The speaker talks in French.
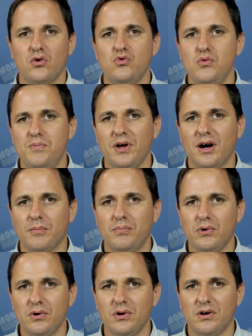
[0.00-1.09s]
Couper un
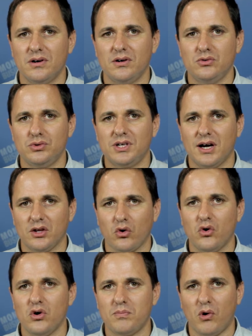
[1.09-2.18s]
peu du
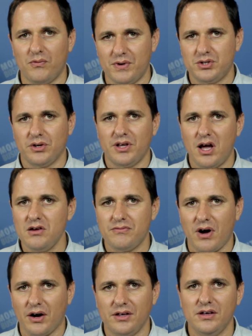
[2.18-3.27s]
cadre professionnel
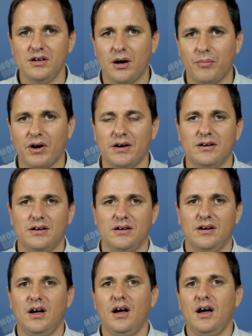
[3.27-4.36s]
varié après,
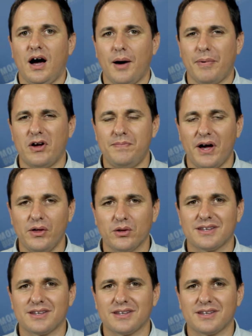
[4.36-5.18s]
après une période